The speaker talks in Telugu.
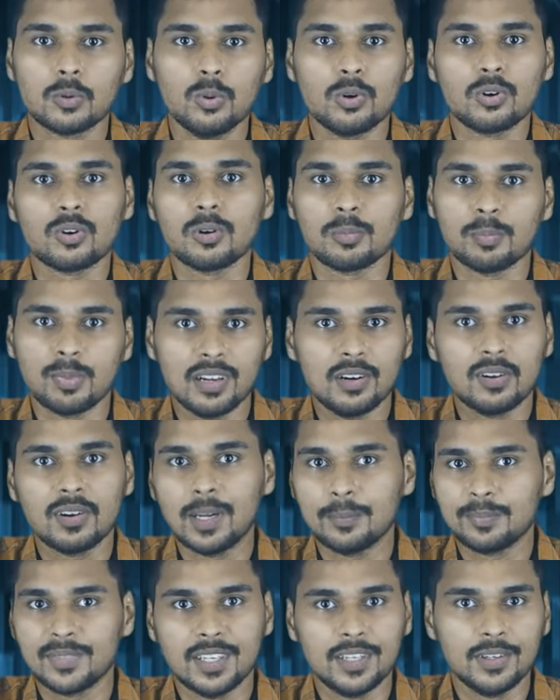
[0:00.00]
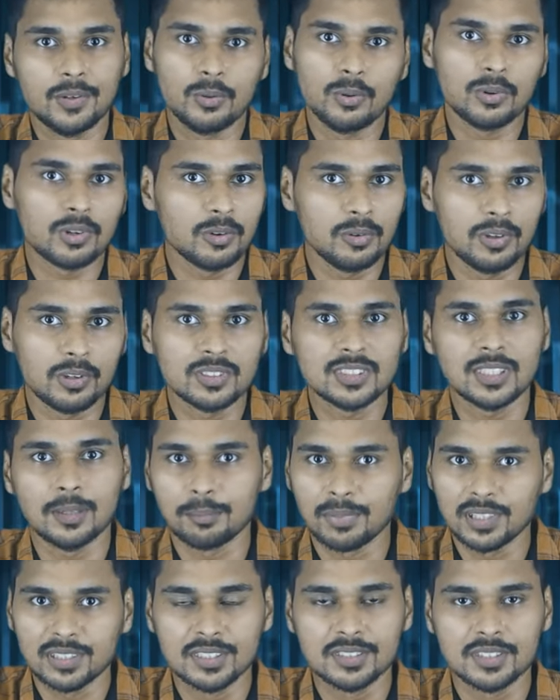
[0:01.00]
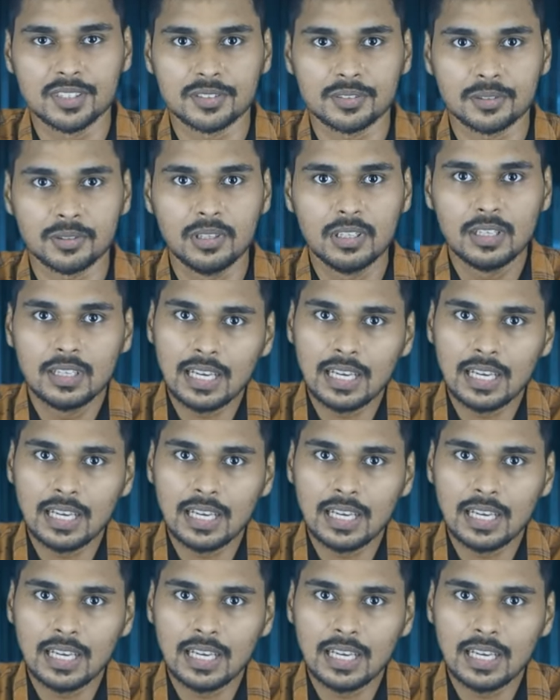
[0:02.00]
కోటి రూపాయలు లేకపోతే రెండు కోట్ల వరకు సంపాదించవచ్చు